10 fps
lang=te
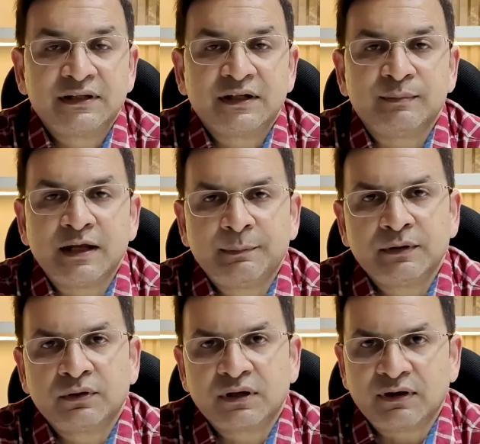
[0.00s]
మంది
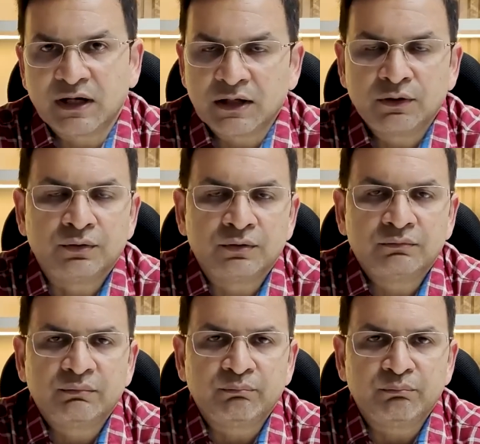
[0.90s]
బీపీ ఉన్న వాళ్ళల్లో
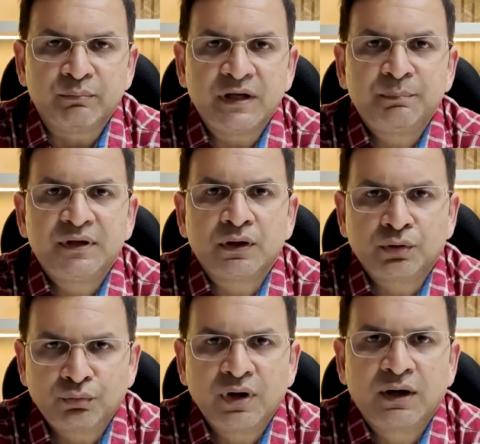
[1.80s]
బీపీ
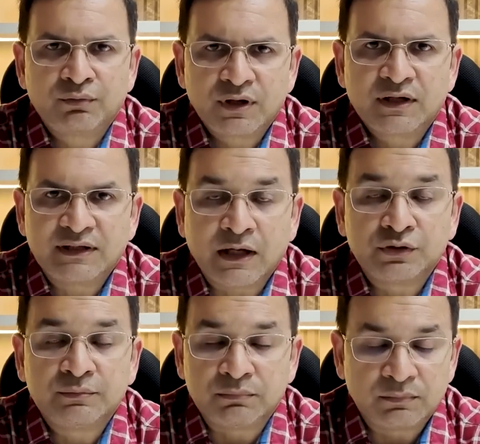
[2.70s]
ఎక్కువగా ఉండటం
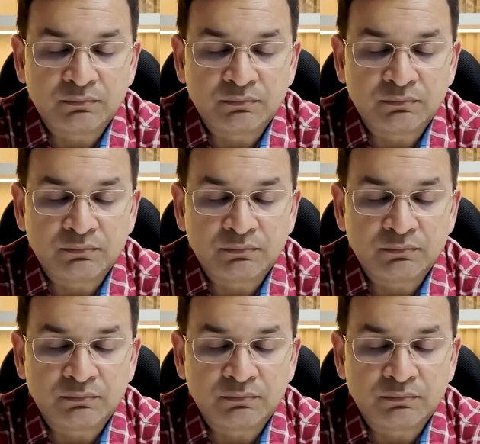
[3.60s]
అద్దు